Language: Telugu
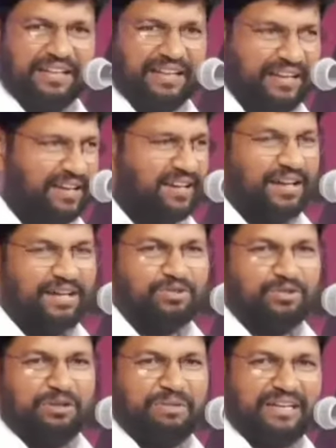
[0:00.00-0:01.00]
నేక
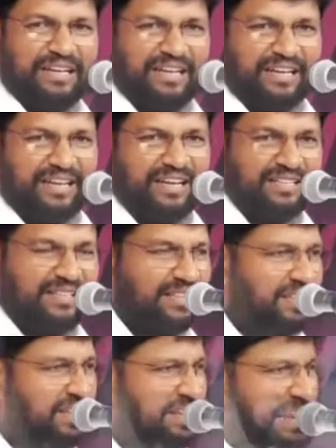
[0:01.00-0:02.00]
రాజు ఉండబట్టలేక
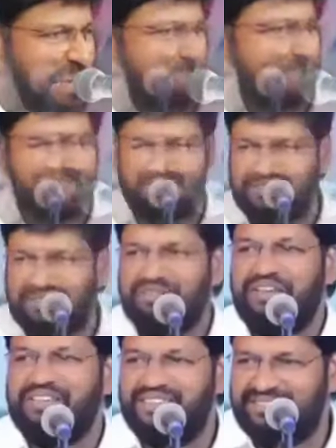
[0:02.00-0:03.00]
రామకృష్ణ
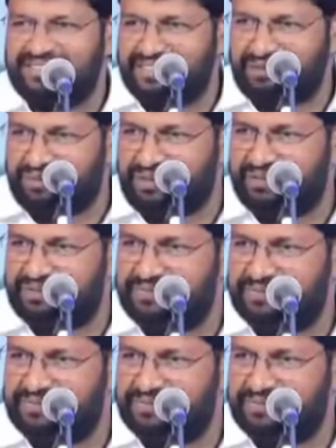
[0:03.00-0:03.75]
కవి ఏం చేస్తున్నారు మీరు